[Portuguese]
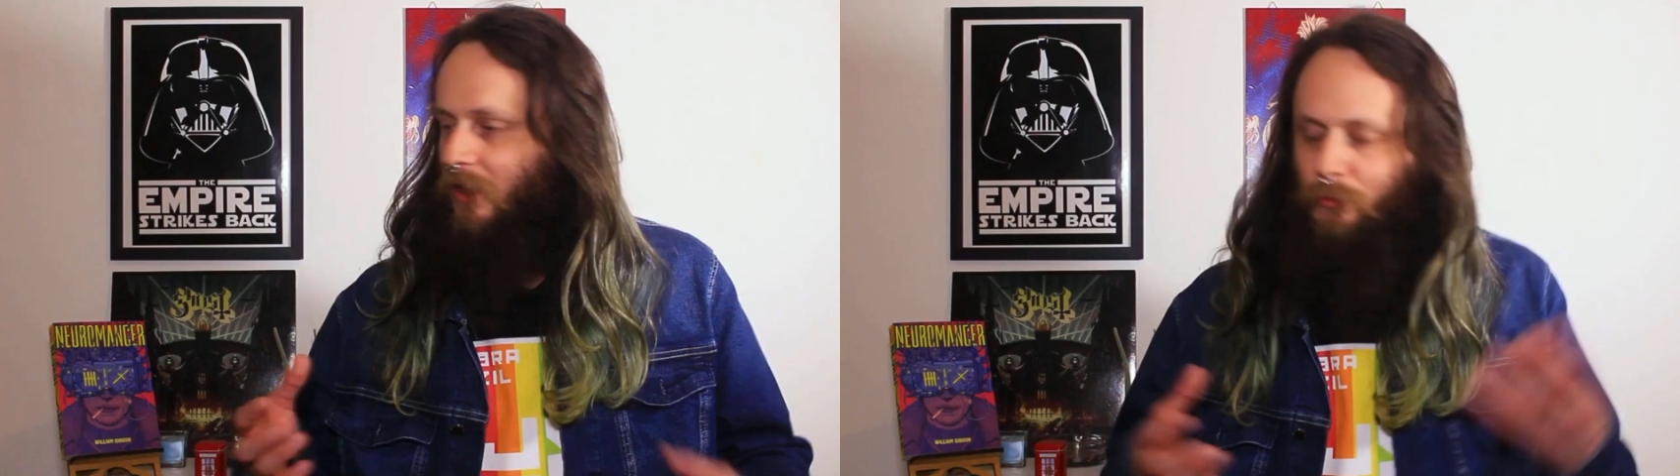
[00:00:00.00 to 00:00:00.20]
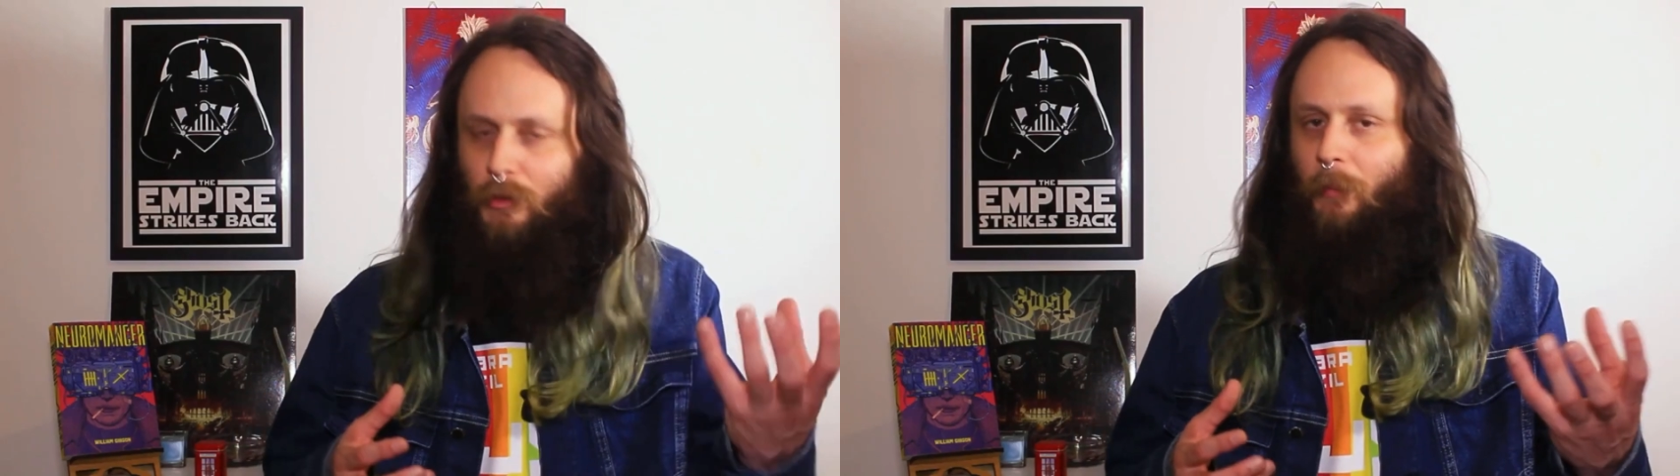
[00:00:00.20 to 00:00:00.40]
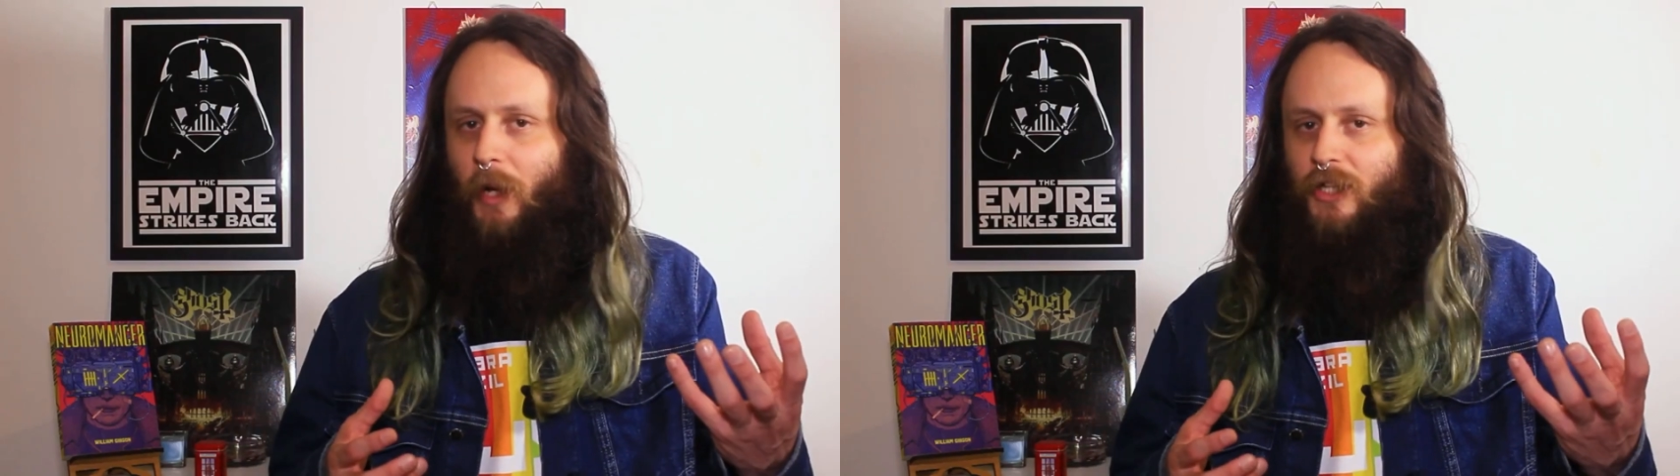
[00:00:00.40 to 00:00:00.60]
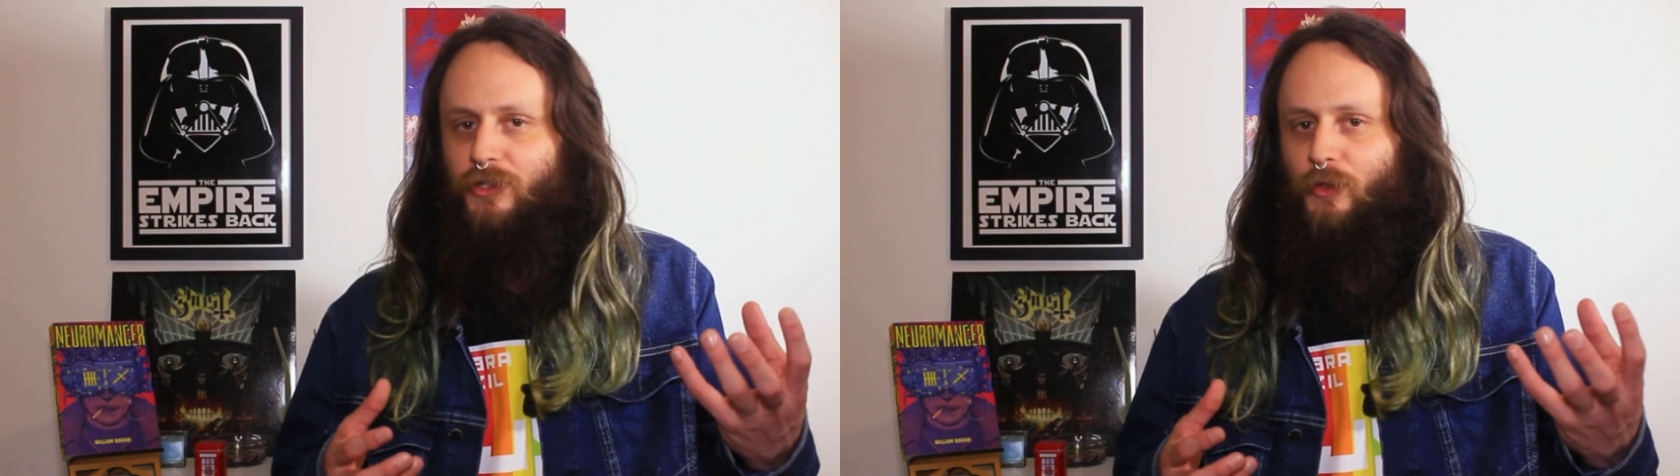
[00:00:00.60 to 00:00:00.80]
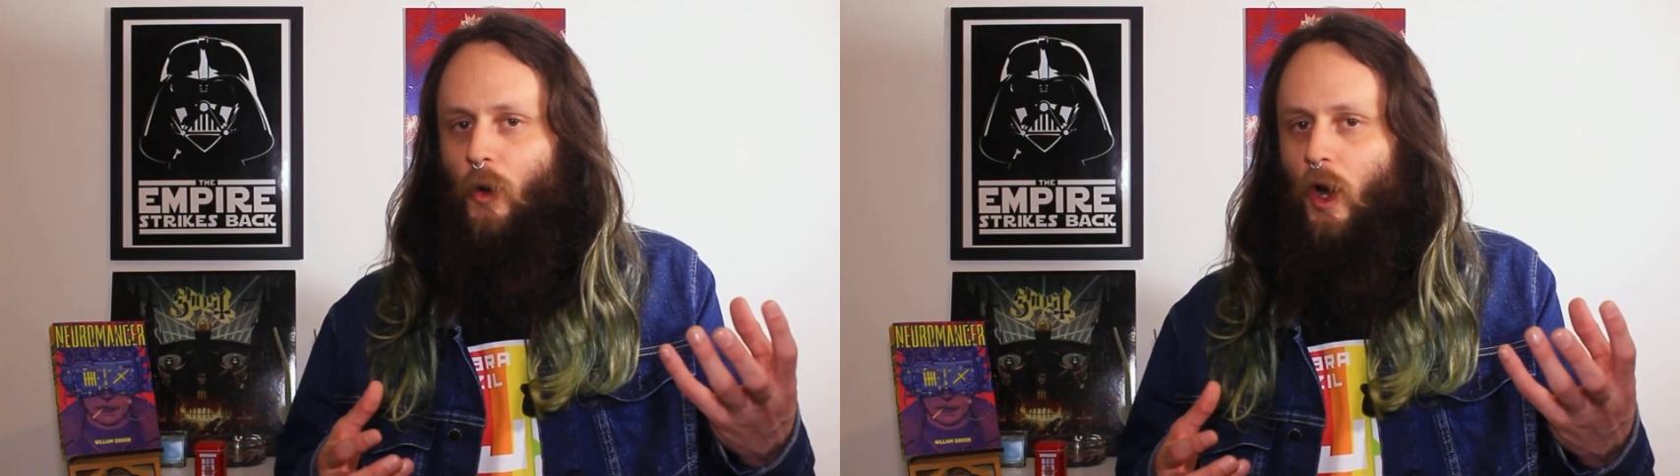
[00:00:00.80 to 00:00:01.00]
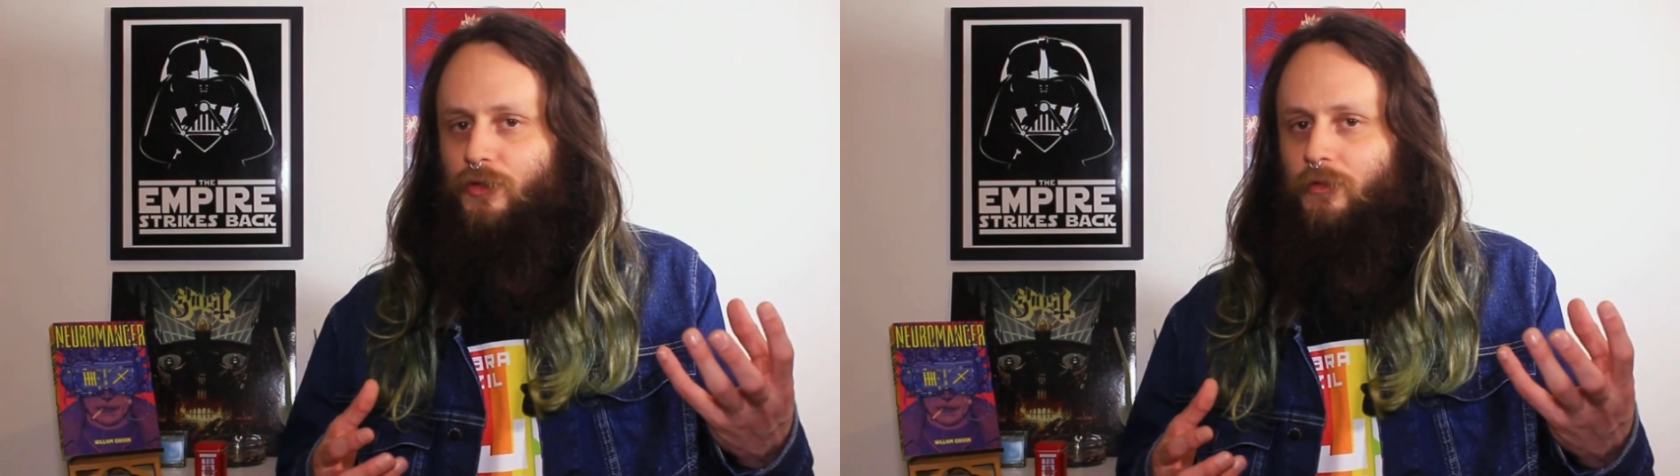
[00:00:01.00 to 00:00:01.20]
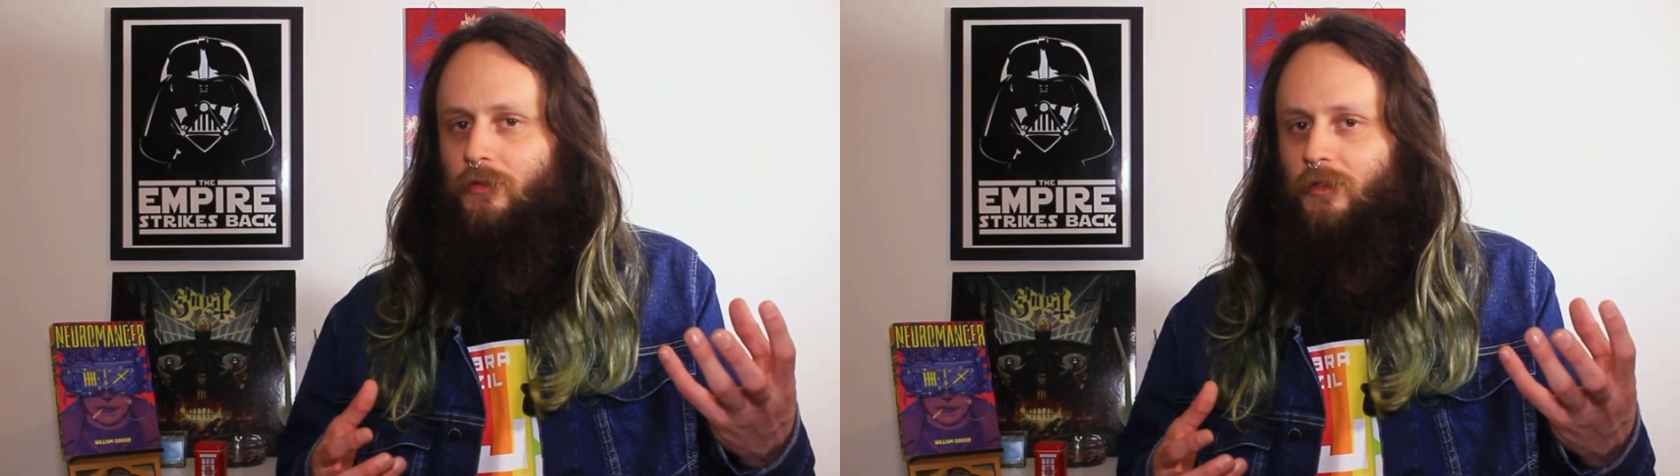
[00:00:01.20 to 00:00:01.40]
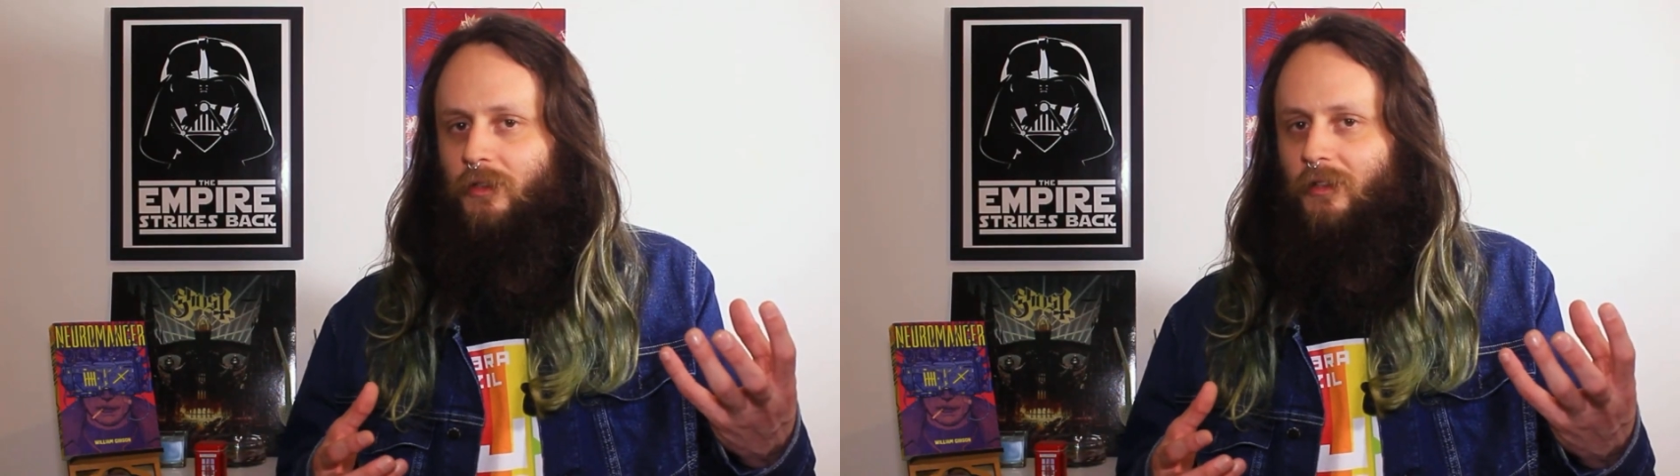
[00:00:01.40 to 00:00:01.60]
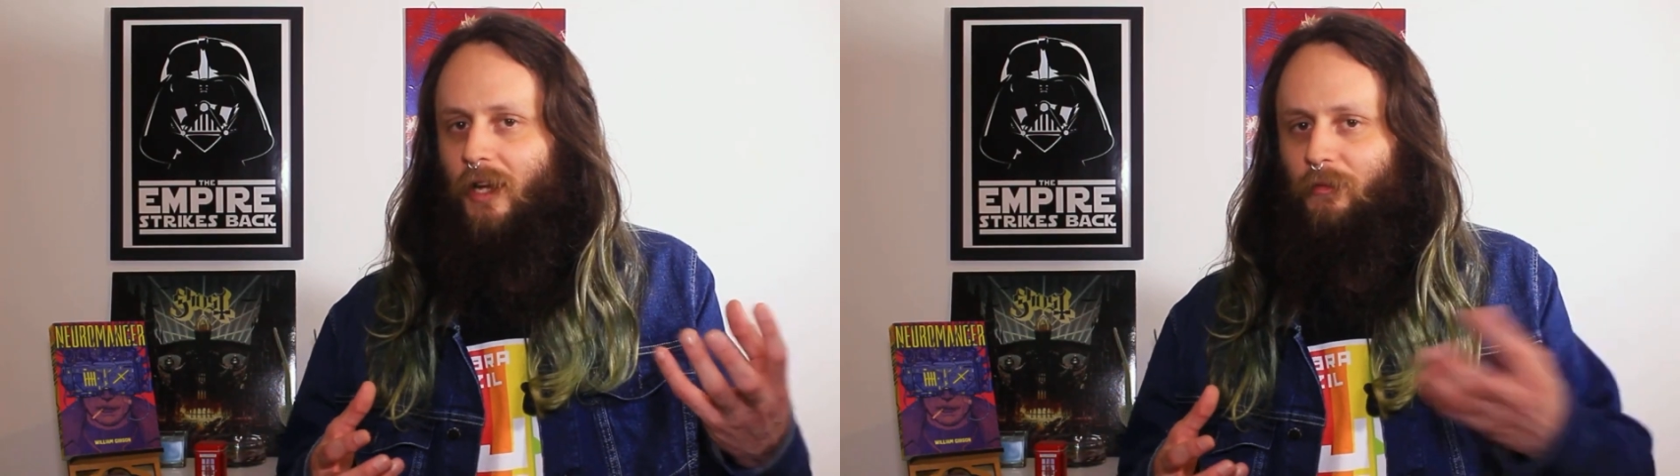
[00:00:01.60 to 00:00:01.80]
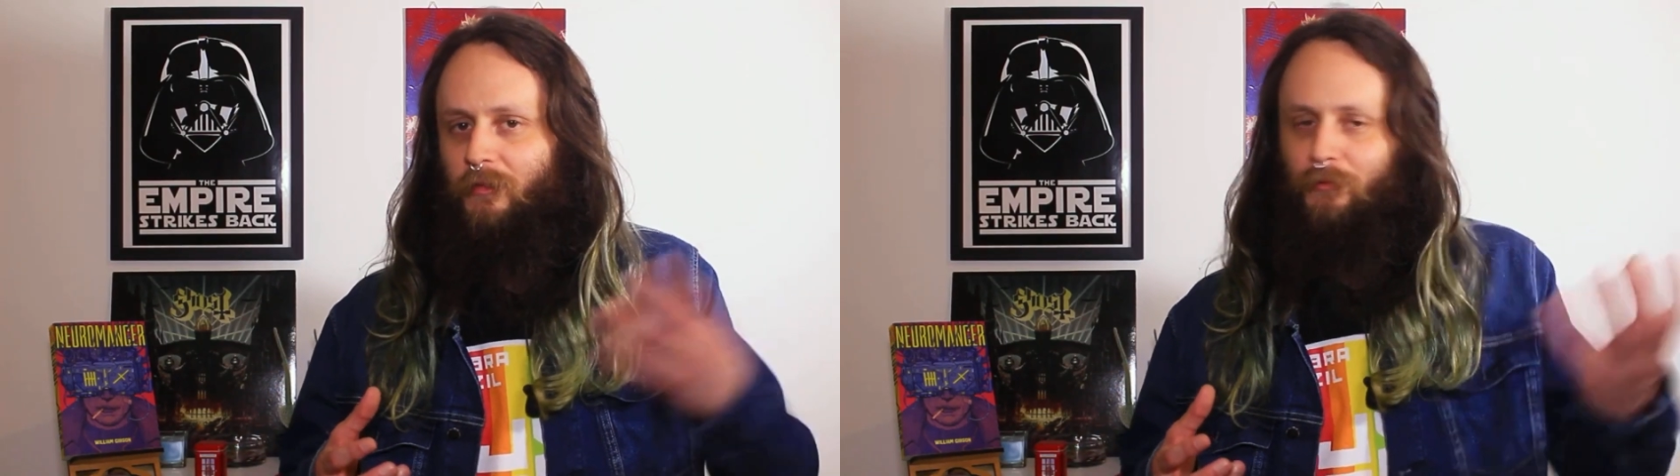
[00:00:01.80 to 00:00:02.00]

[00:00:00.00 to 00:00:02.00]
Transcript: Tanto na parte de código, né,